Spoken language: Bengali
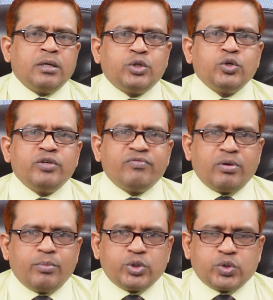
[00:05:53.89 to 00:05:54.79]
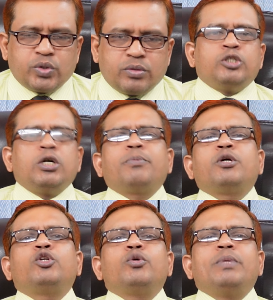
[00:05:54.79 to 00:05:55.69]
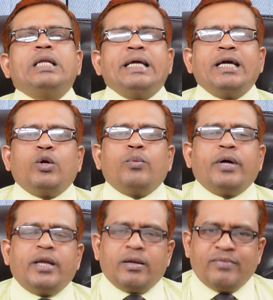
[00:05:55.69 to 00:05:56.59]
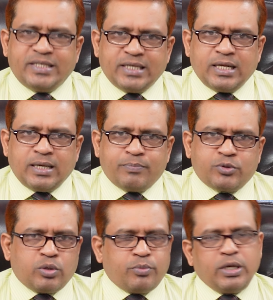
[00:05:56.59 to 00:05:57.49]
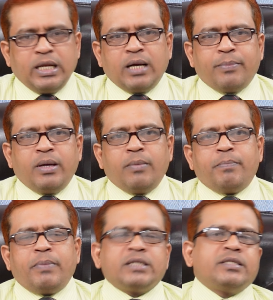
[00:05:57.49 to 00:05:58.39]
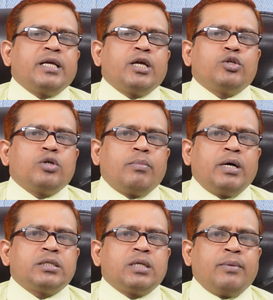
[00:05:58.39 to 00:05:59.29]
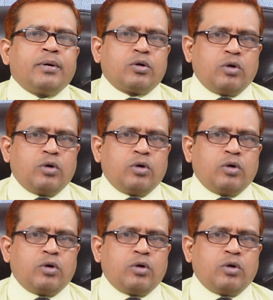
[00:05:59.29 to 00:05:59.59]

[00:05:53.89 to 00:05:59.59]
কিছু ইনফরমেশন সব সবকিছু মিলিয়ে রোমানিয়ার ভিসা লাভ সময় লাগবে পাঁচ থেকে ছ মাস আবার